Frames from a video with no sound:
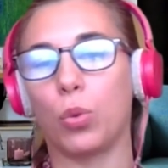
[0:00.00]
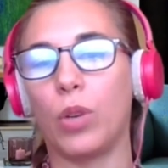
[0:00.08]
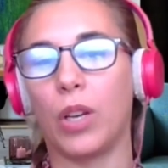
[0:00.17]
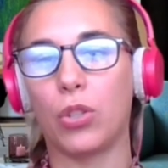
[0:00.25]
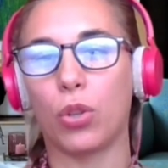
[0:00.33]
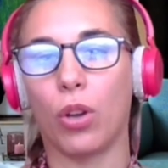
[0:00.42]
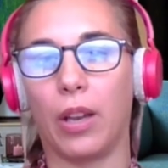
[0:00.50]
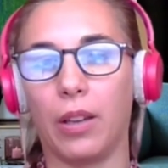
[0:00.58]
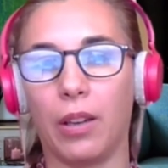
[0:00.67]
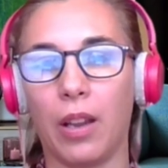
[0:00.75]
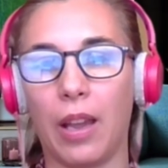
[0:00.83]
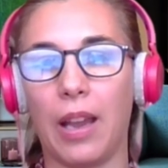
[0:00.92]
es un hecho
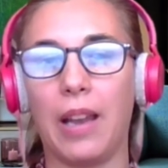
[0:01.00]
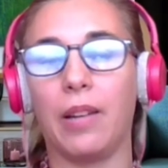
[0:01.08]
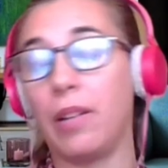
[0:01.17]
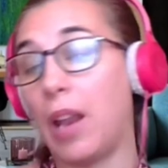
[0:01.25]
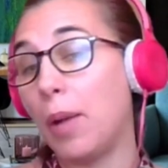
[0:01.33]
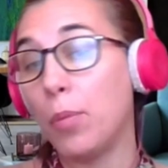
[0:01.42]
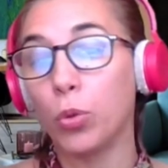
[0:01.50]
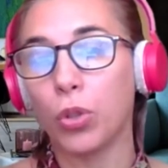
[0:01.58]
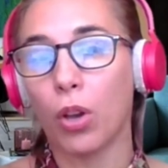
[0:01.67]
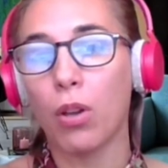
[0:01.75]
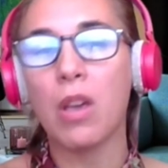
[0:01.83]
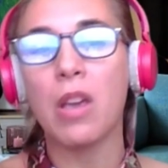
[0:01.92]
en, el
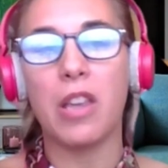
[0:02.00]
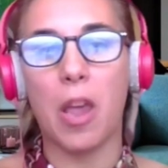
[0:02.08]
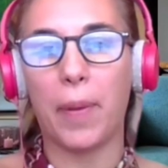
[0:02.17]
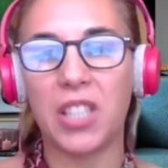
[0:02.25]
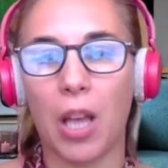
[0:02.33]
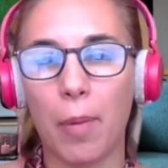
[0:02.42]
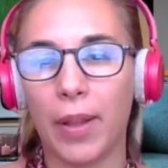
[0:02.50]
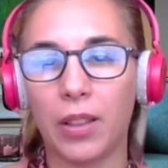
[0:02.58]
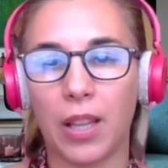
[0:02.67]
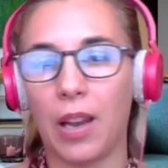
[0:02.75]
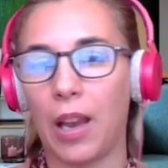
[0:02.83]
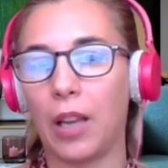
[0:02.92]
mundo y
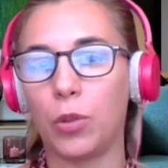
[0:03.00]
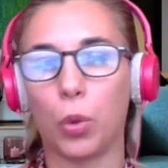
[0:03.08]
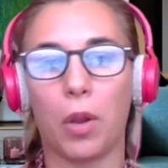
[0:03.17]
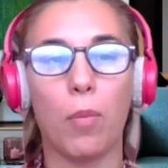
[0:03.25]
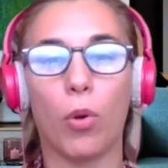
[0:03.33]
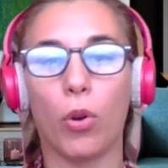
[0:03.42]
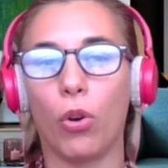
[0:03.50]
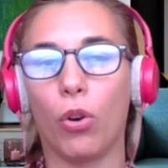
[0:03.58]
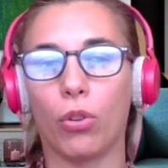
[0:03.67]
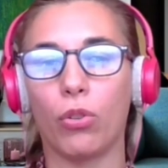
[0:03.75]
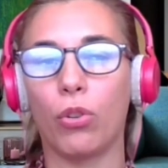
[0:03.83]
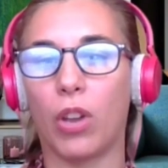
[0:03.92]
especialmente el turismo
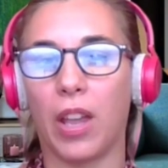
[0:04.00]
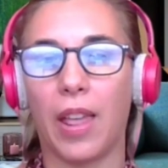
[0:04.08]
no,